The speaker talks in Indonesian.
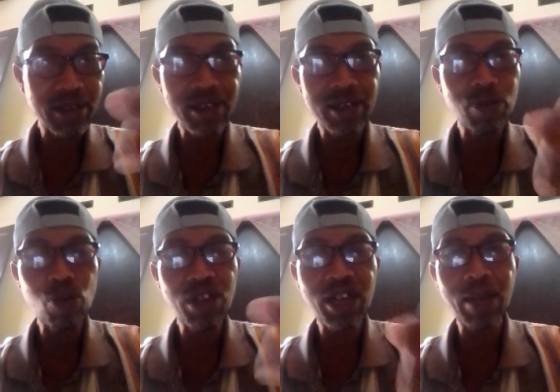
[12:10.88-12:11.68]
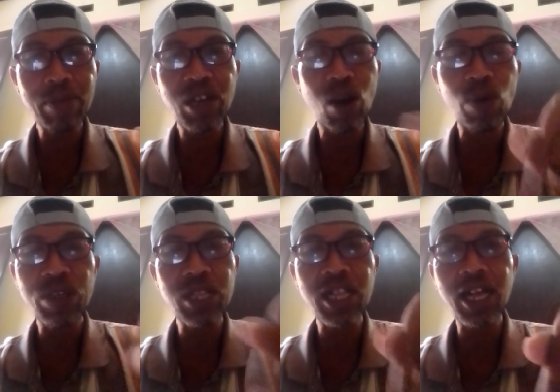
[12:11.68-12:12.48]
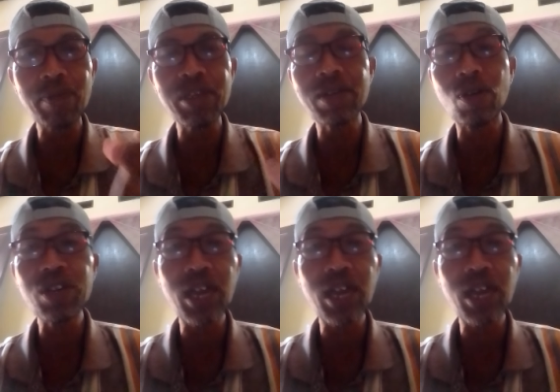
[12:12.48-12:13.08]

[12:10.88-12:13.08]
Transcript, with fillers: ke hubungi kami ke official kami. Oh